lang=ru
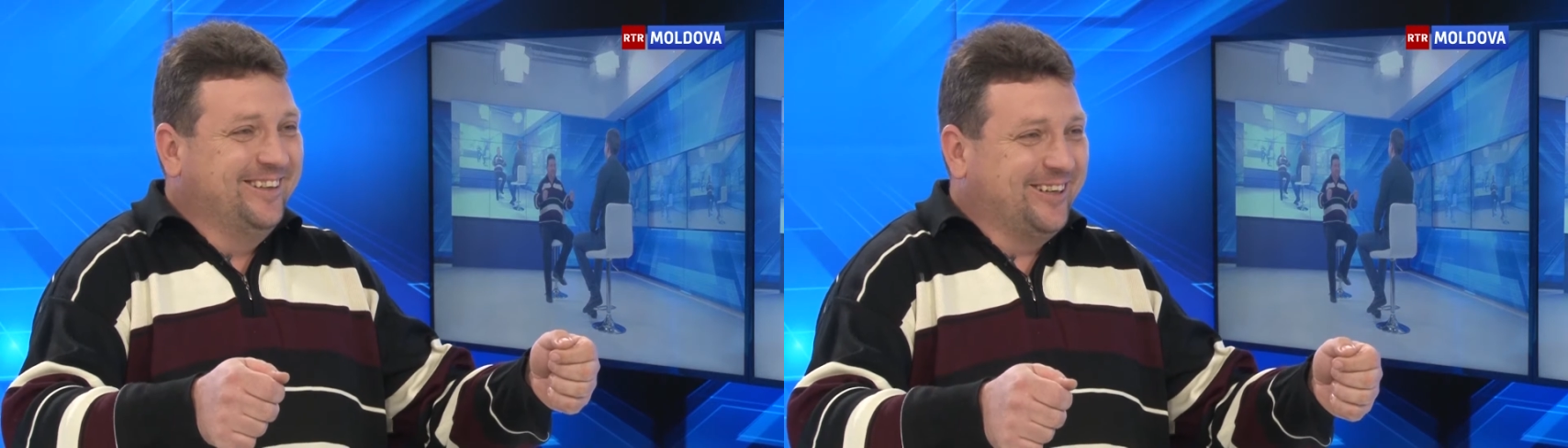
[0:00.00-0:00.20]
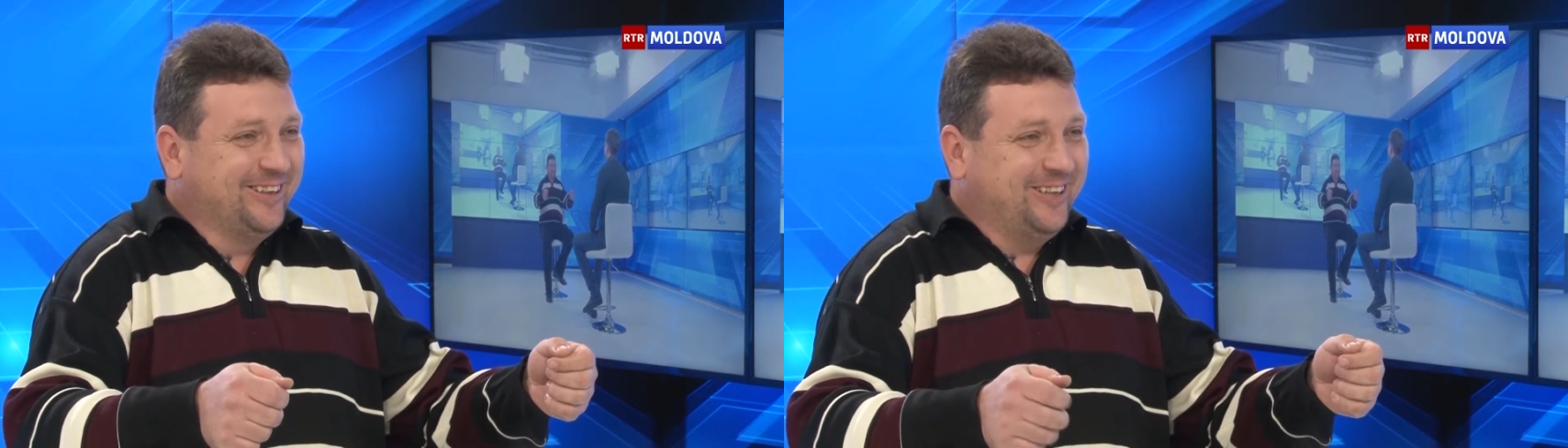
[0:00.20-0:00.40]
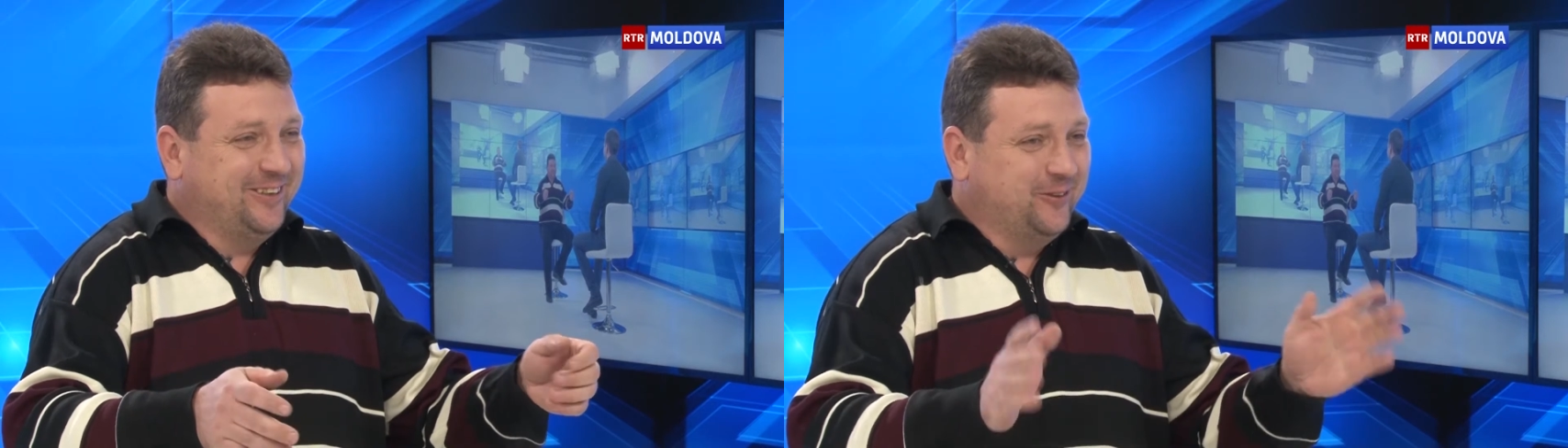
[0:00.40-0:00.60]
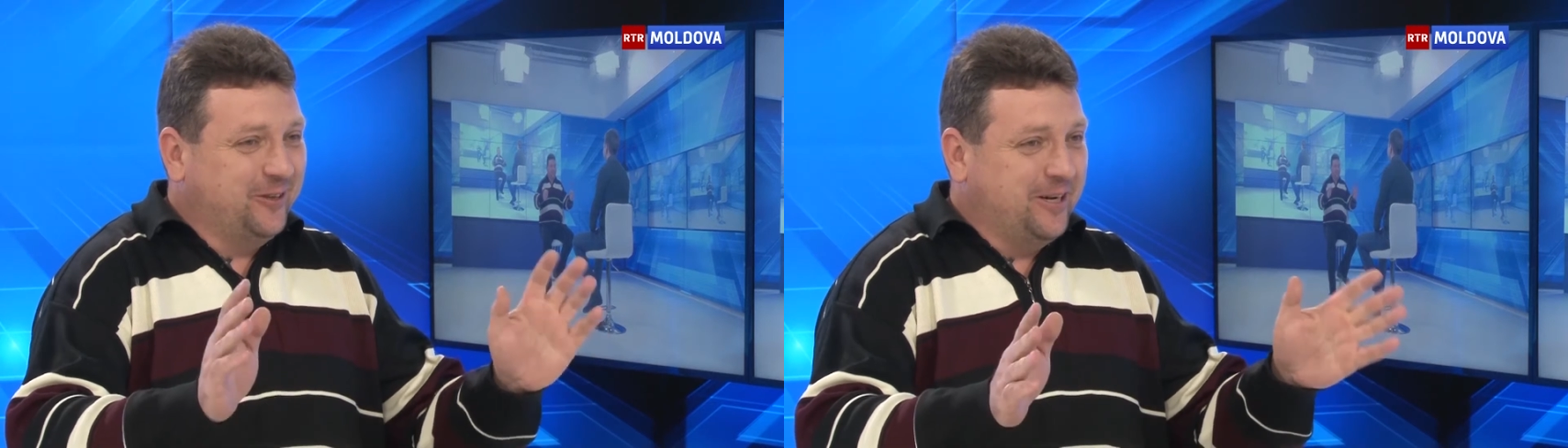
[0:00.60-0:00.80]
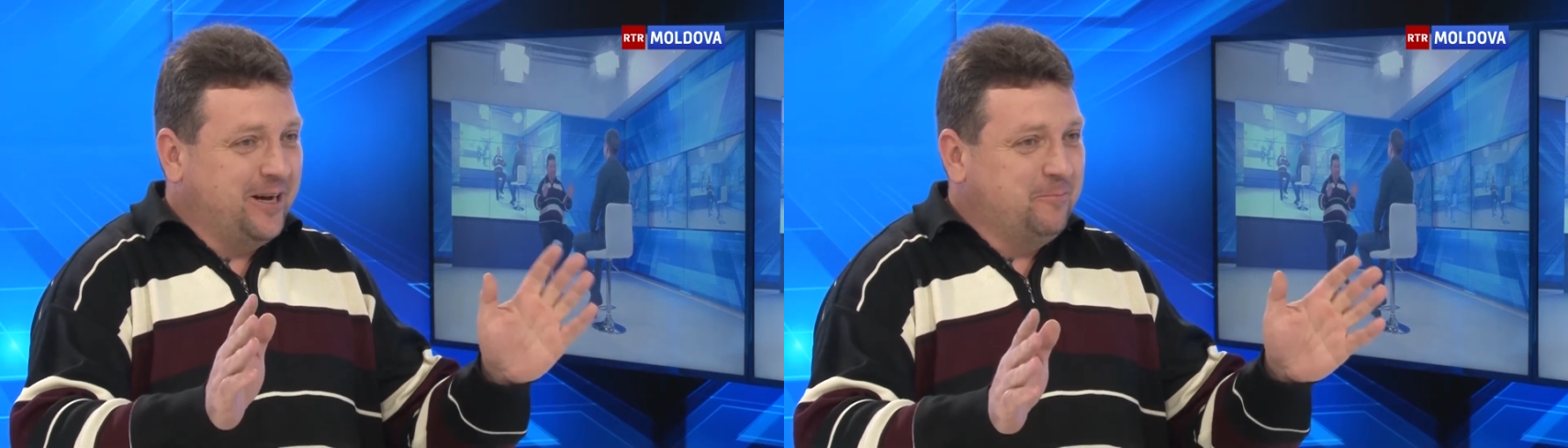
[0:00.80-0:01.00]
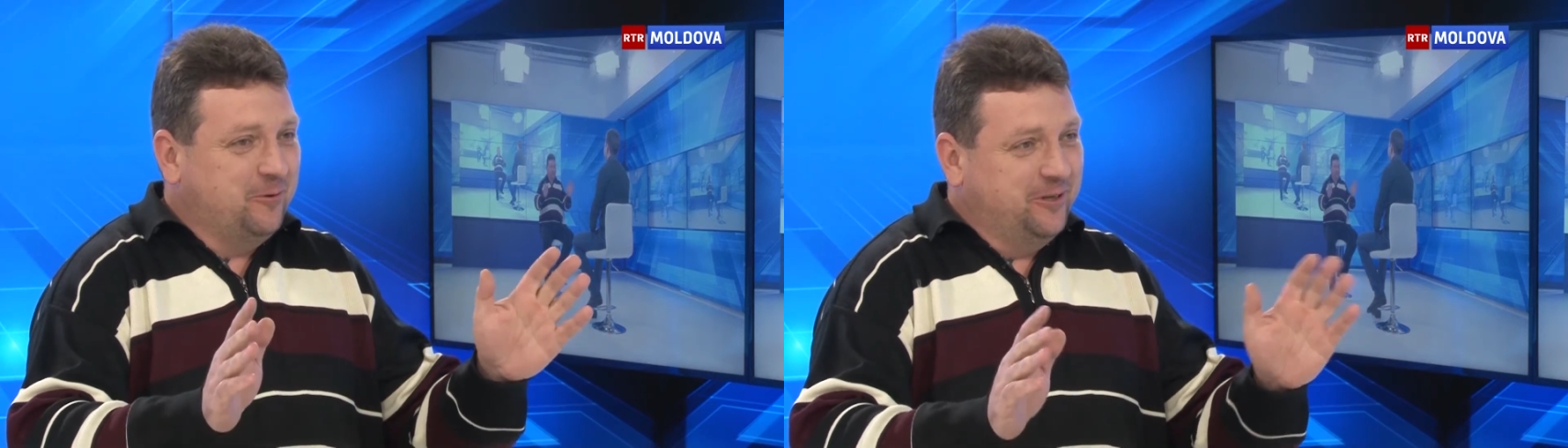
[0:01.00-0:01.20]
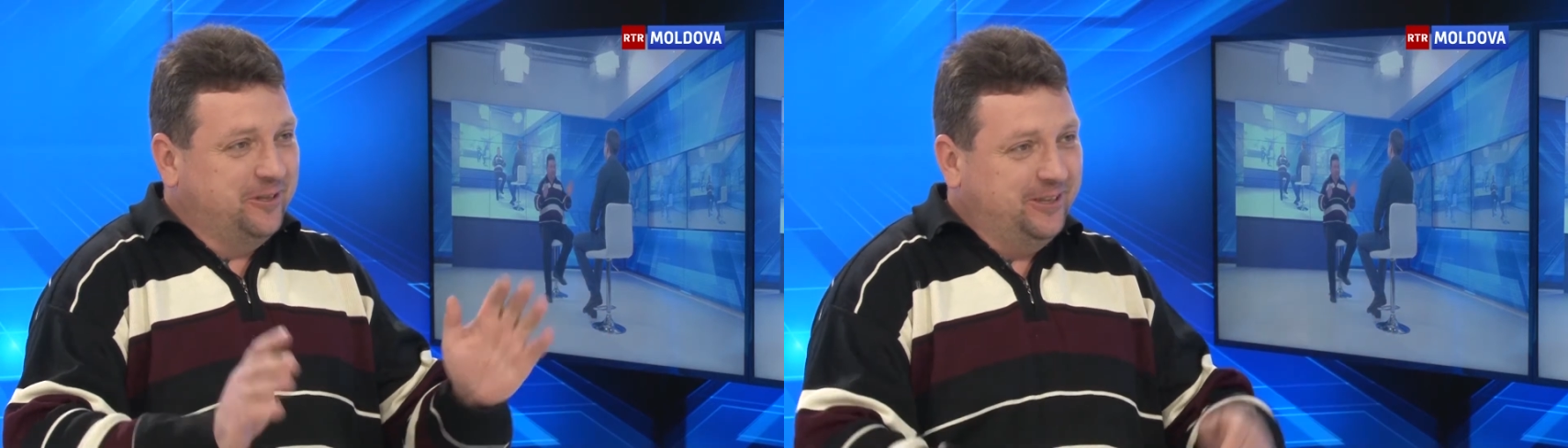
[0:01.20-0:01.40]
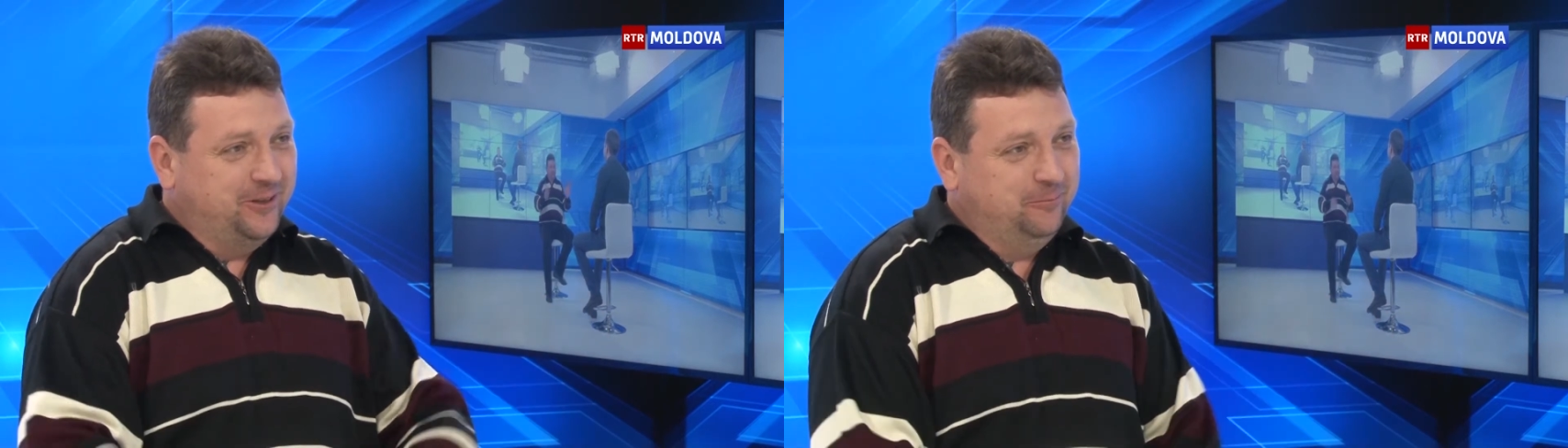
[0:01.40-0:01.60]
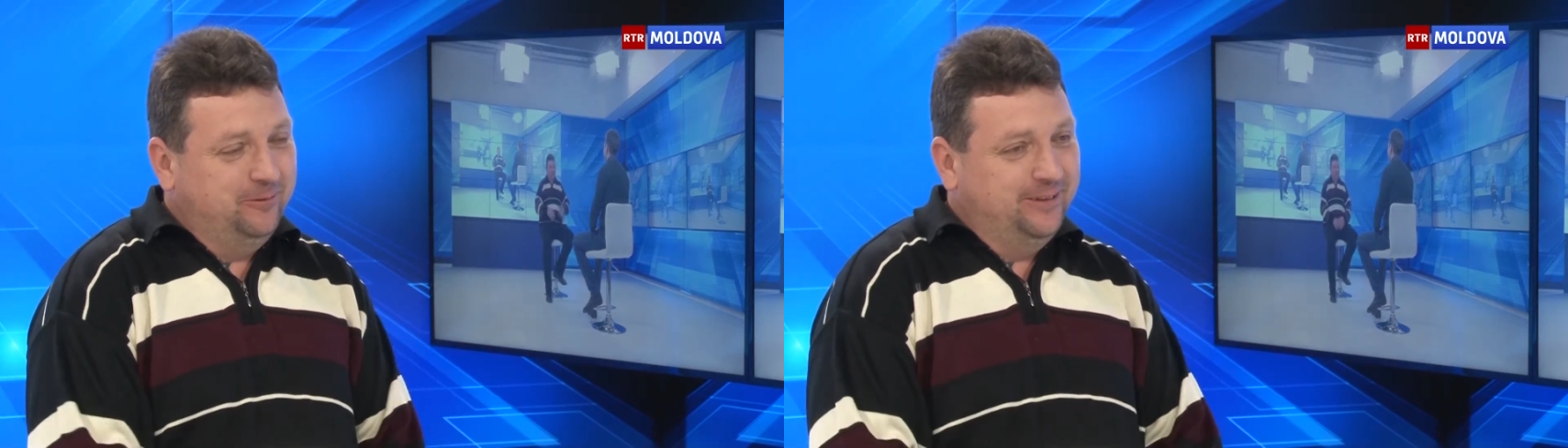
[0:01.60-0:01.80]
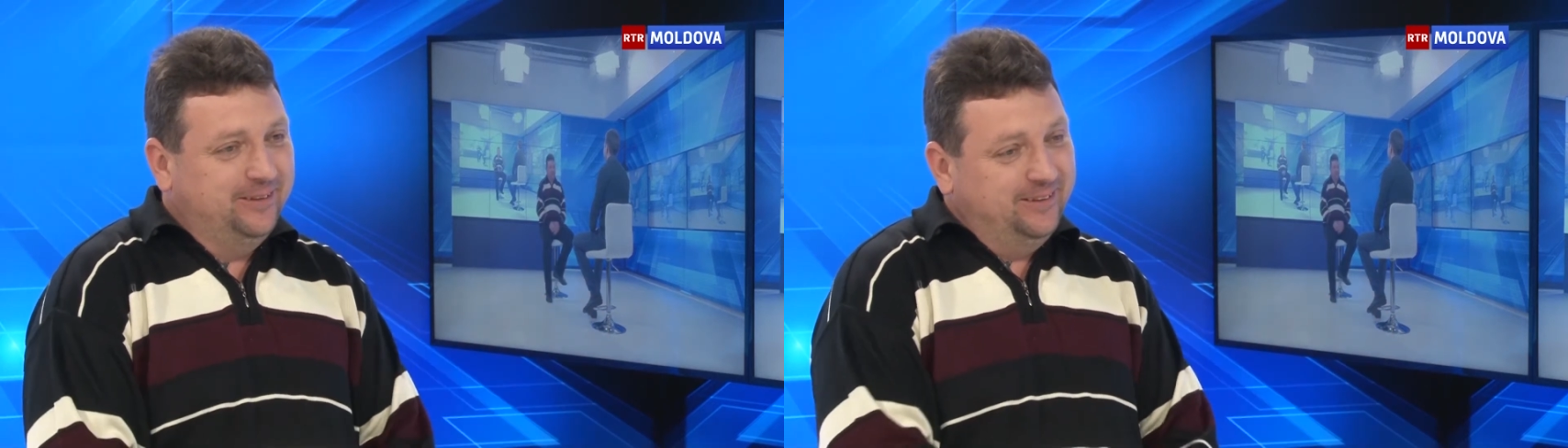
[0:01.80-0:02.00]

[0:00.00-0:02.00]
дрожал, только камеру держать, чтобы не...